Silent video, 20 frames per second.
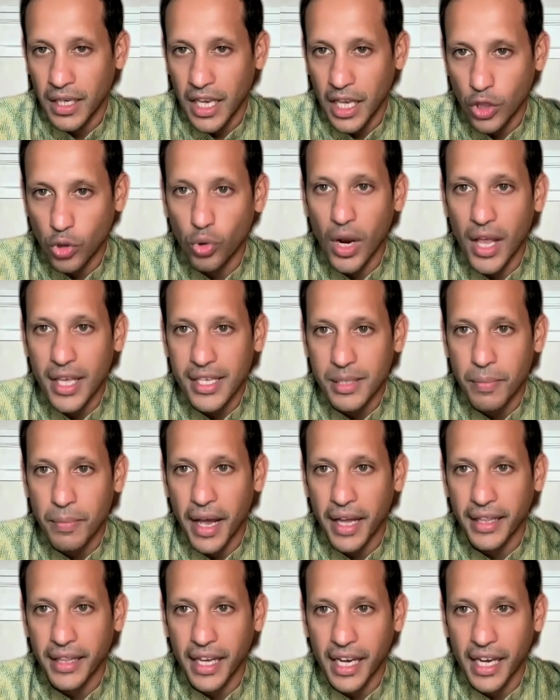Itulah
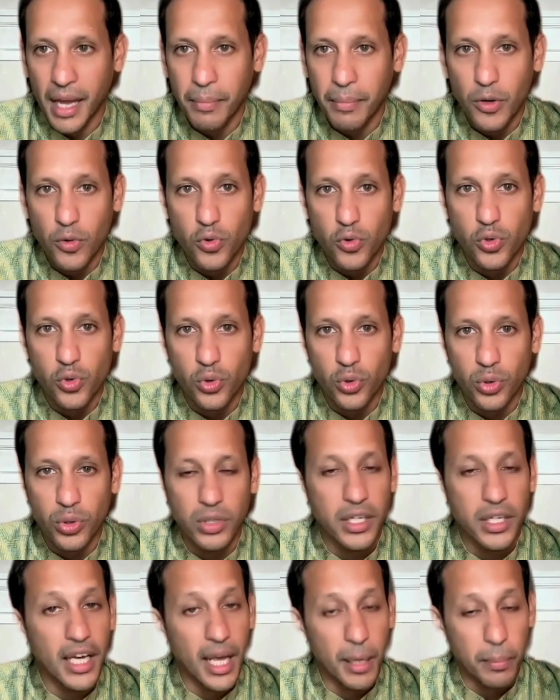semangat yang kami
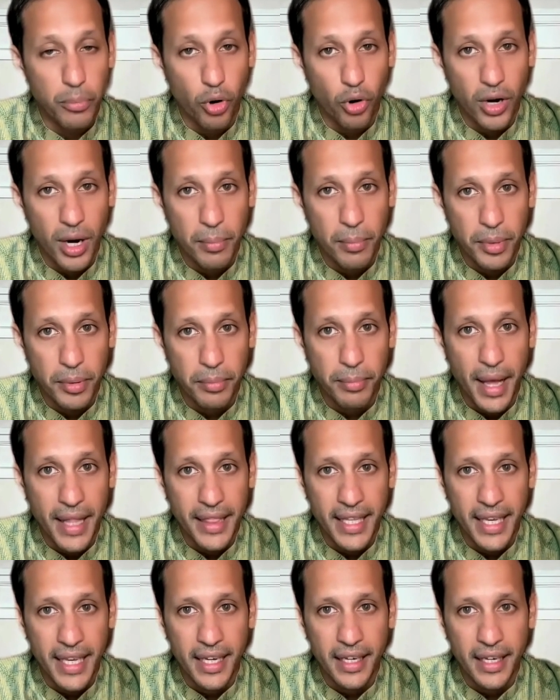usung dengan program
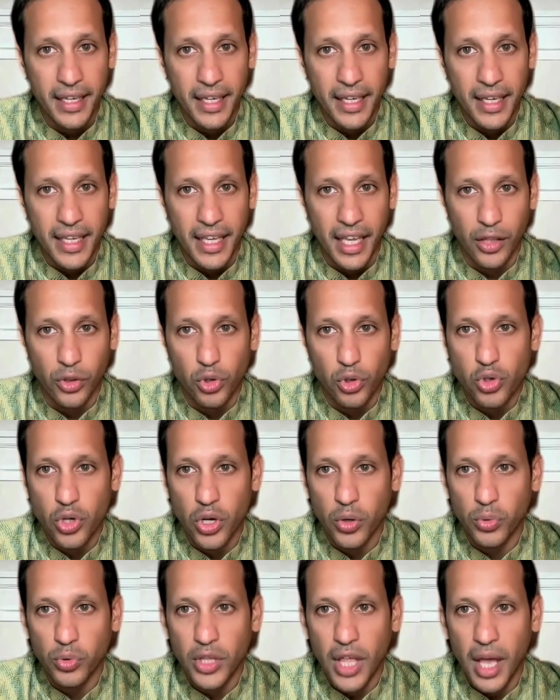pembatik yang
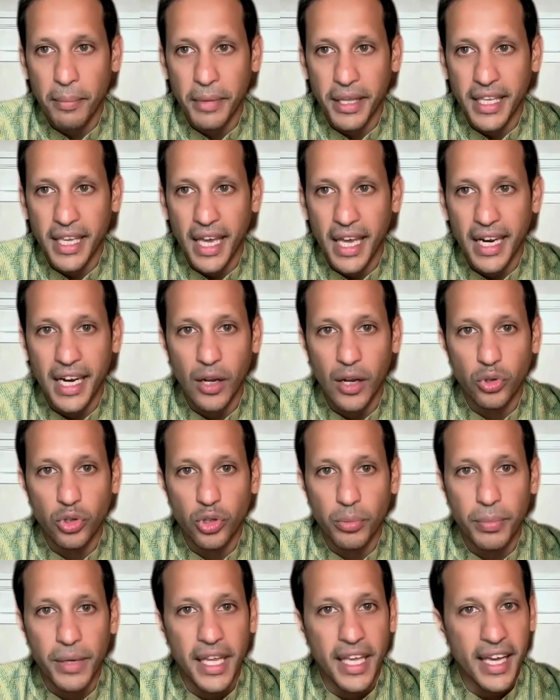tujuan utamanya adalah
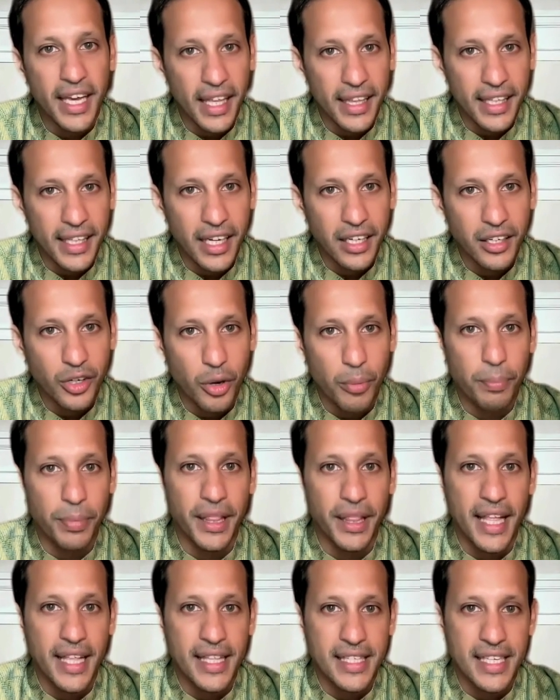untuk meningkatkan
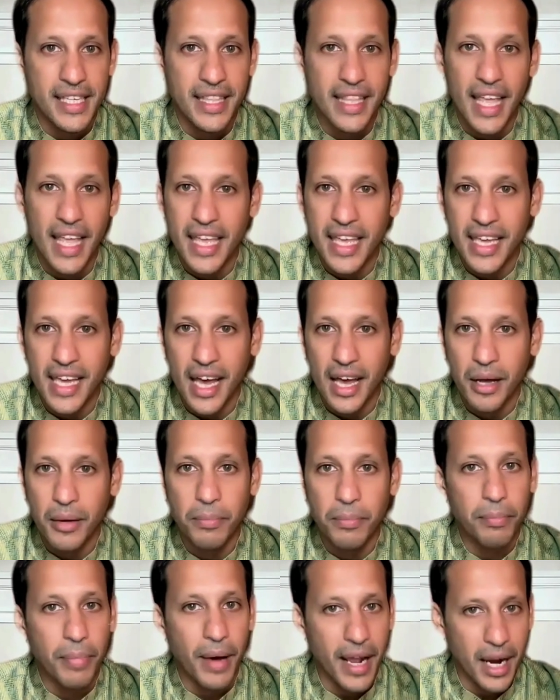kompetensi
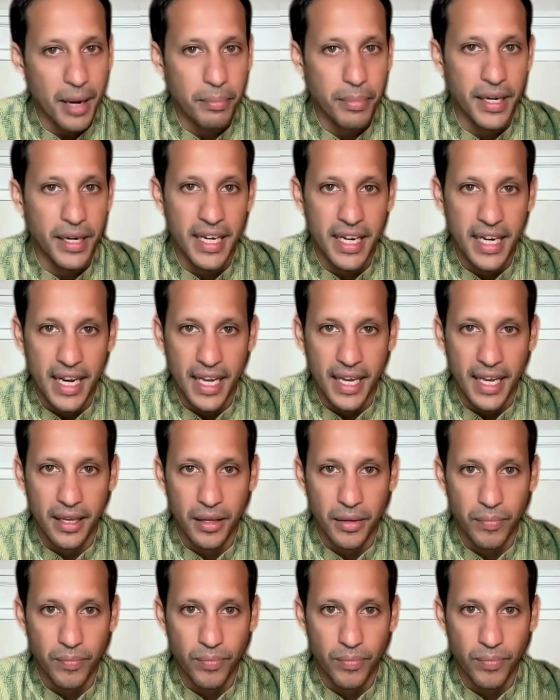TIK para pendidik.